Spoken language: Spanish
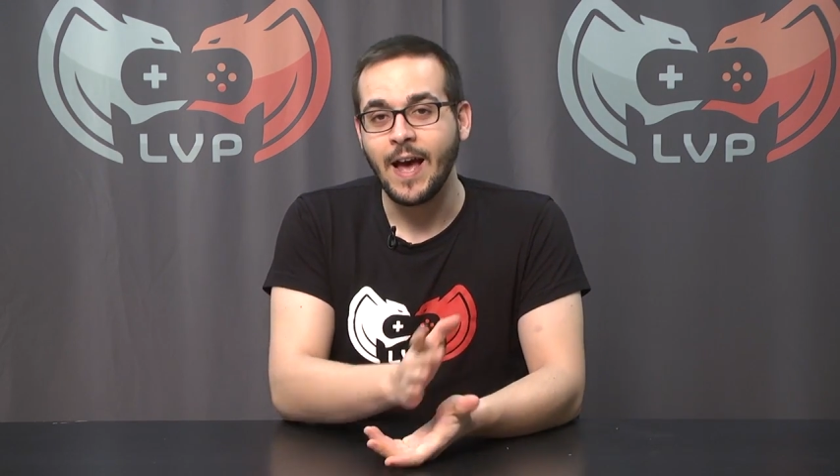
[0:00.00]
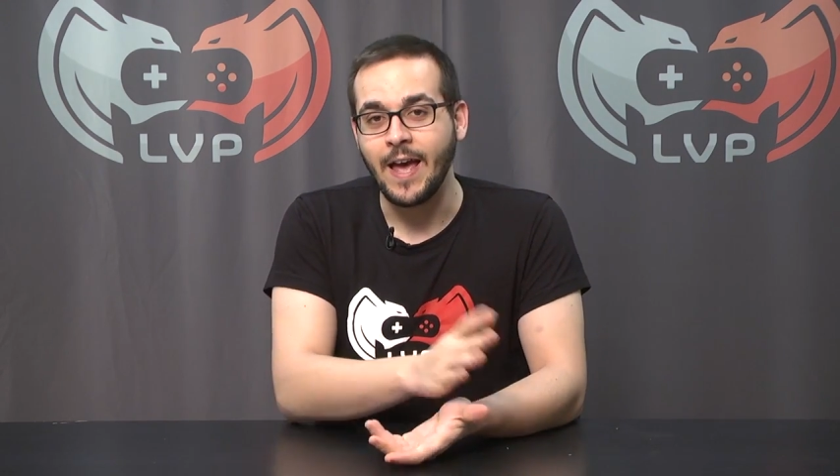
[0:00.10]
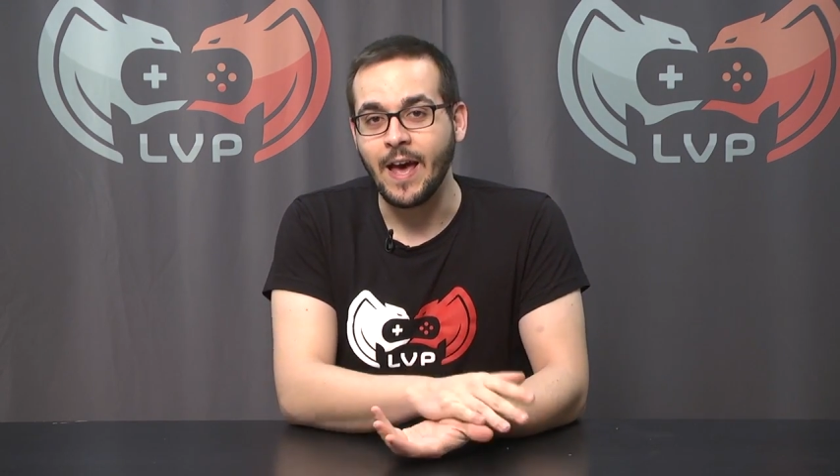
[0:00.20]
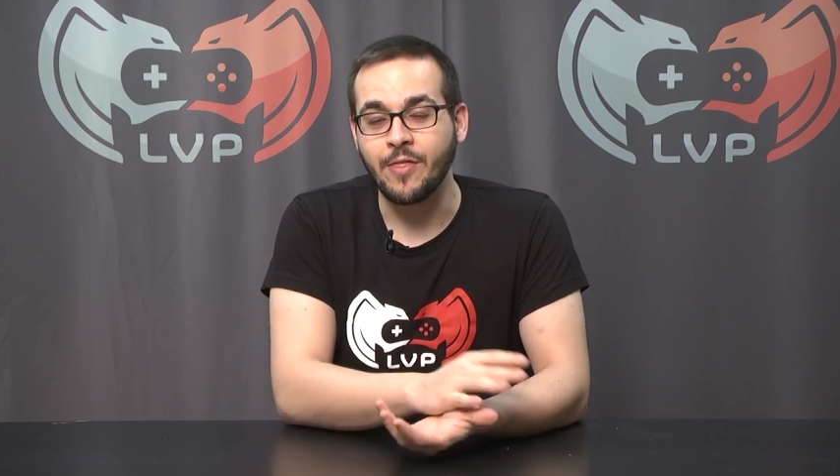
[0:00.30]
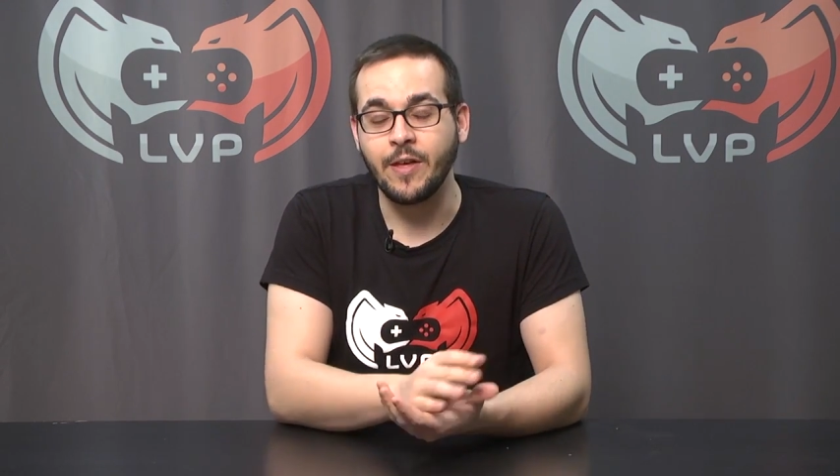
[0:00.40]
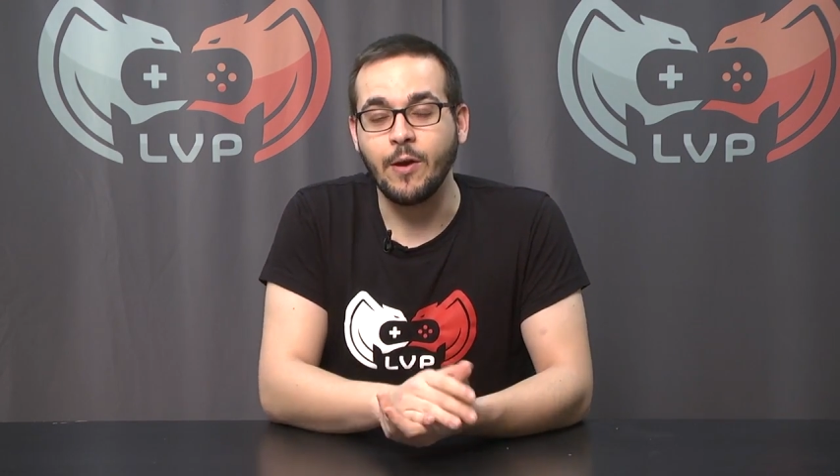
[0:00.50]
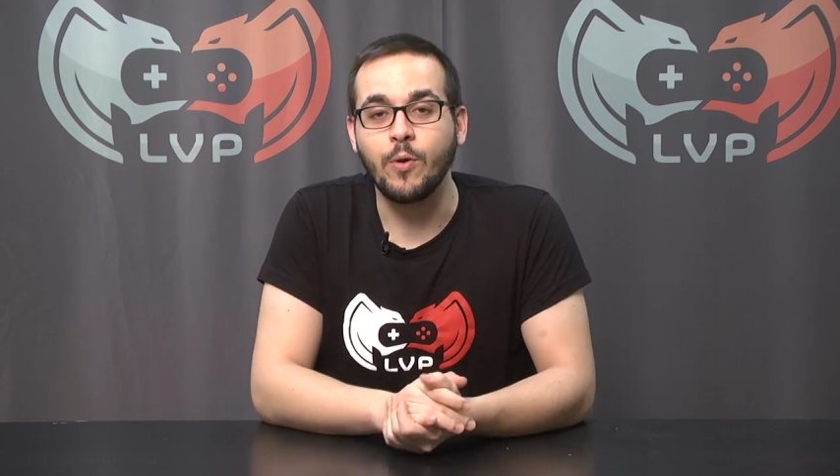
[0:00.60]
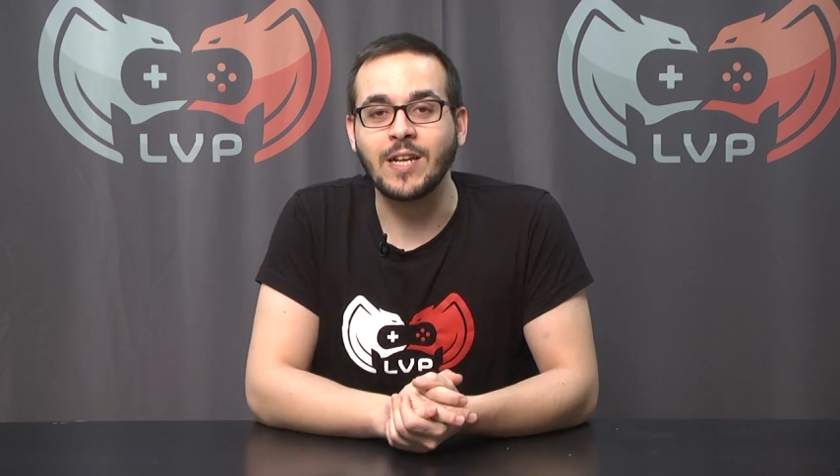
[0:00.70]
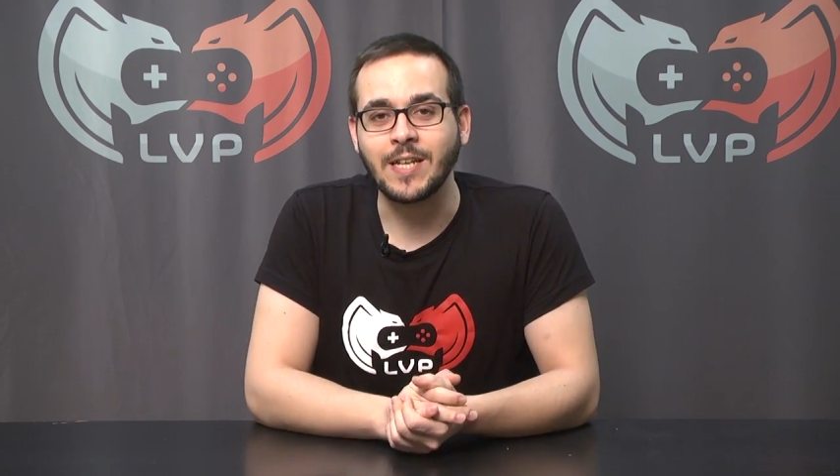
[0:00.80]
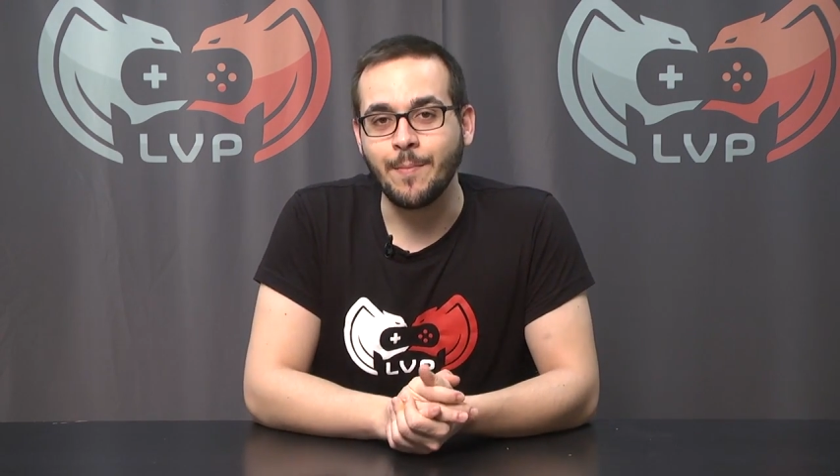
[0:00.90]
eh, hace
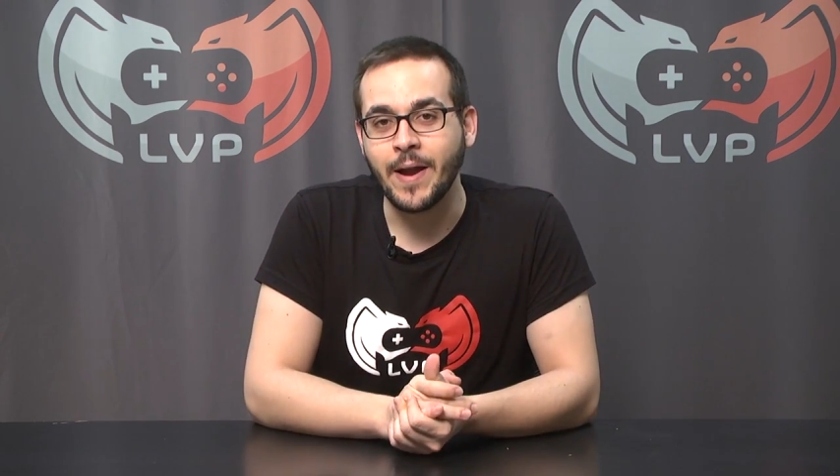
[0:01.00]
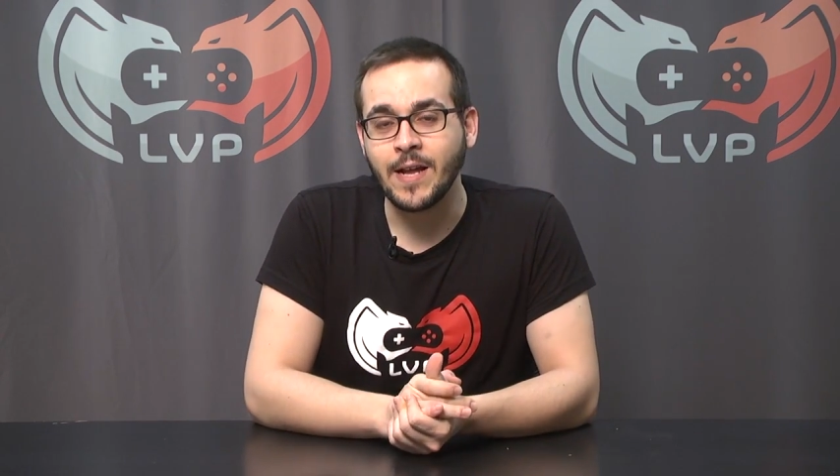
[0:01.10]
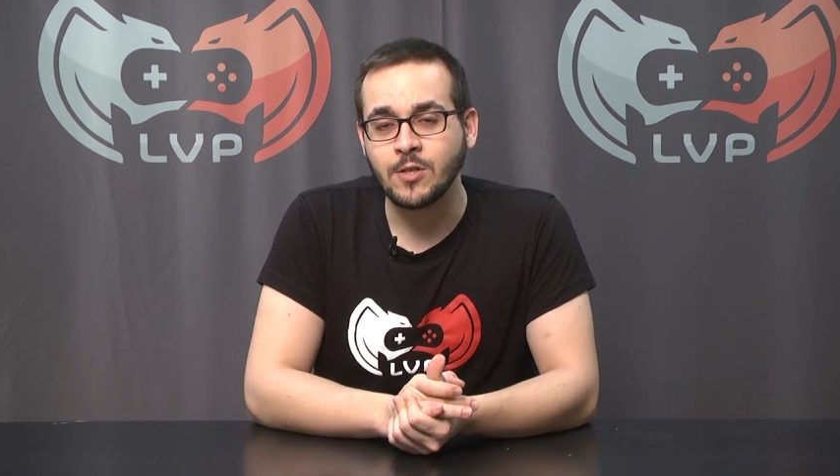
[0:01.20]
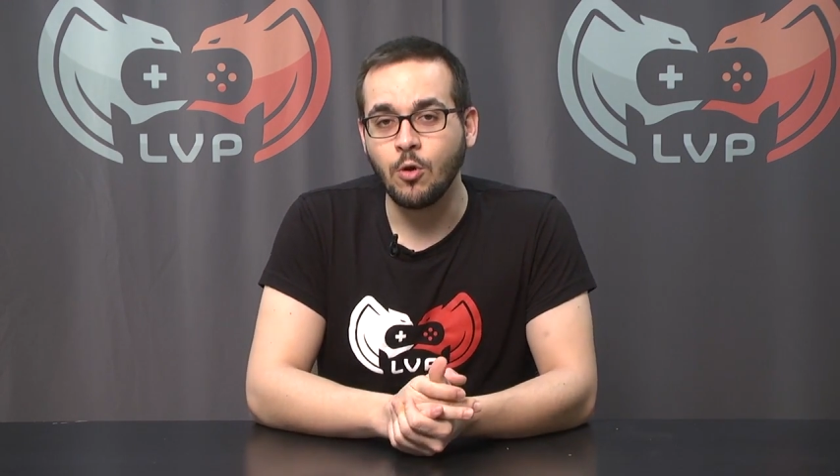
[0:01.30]
unas semanas